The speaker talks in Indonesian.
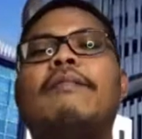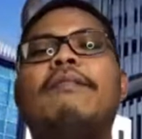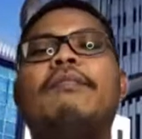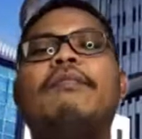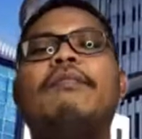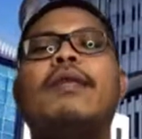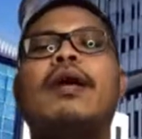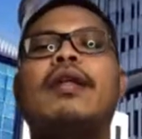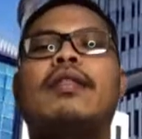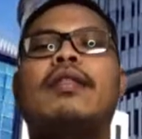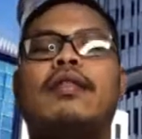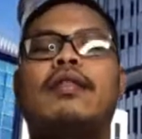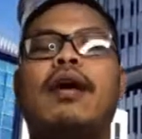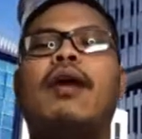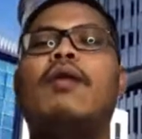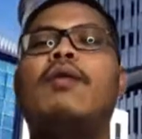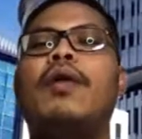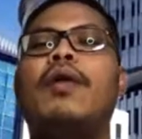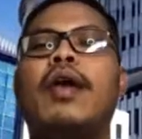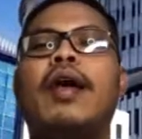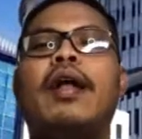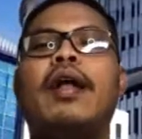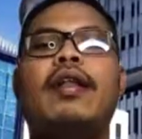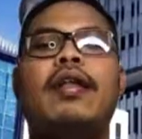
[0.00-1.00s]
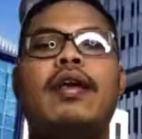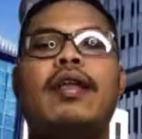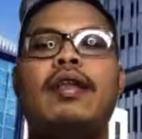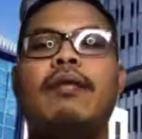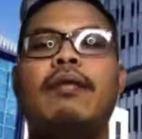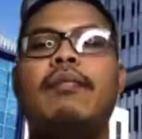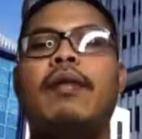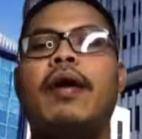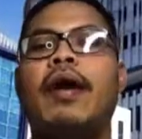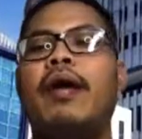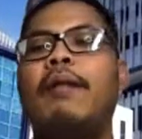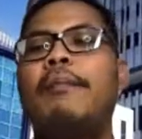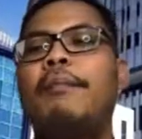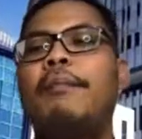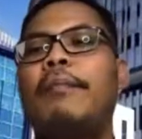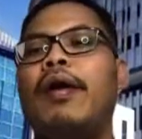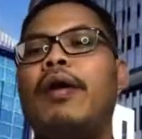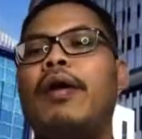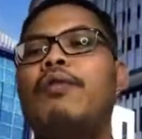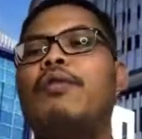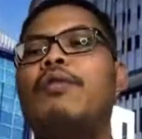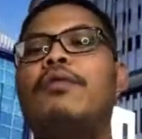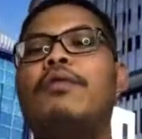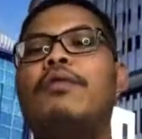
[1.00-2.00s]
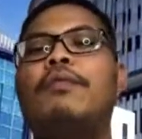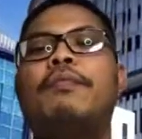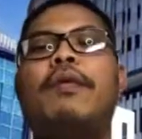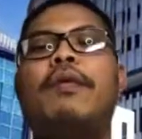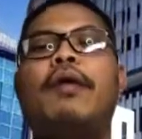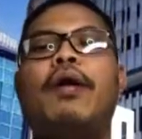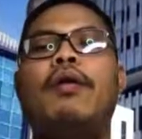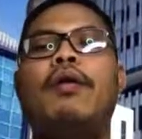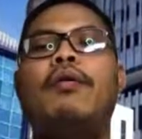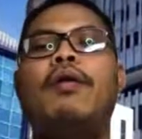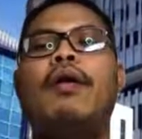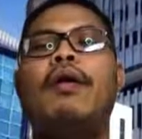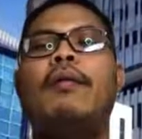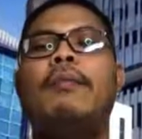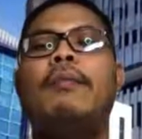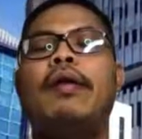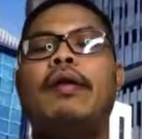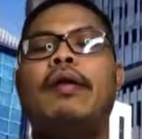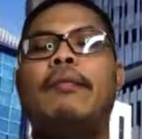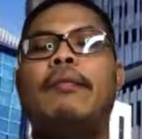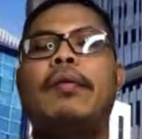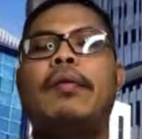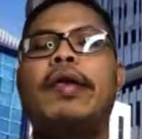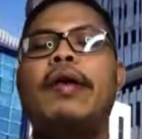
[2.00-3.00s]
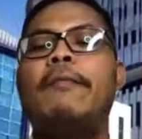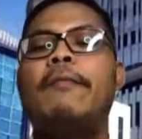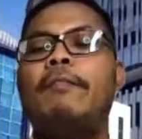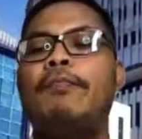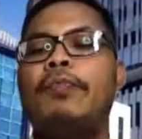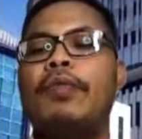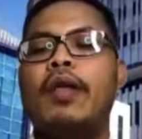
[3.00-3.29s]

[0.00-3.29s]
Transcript: mengetahui hal ini. Makanya perlu perlu apa namanya?